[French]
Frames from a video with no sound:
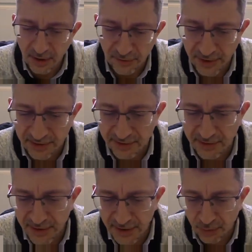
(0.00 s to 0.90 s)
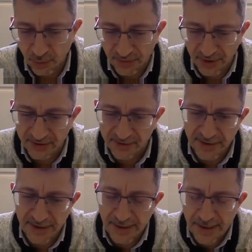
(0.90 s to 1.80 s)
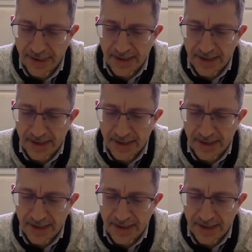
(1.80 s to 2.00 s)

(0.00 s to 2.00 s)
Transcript: vaccinés et non vaccinés,